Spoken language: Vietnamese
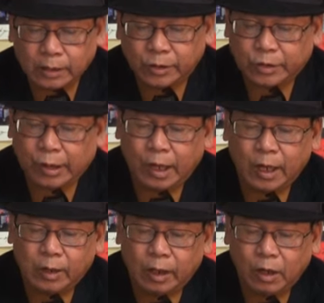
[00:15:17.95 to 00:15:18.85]
Thứ trưởng
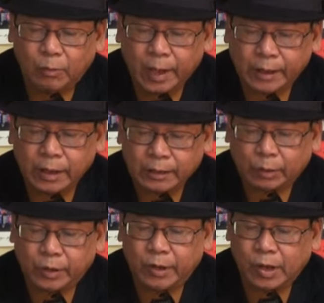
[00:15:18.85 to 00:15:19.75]
Lê Lương Minh
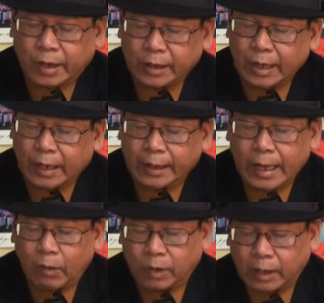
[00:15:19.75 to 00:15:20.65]
sau khi được các nhà
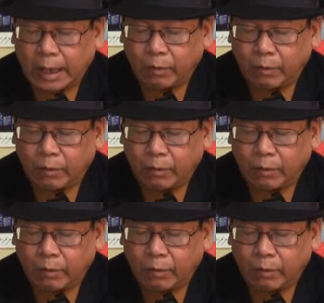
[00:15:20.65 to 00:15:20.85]
lãnh đạo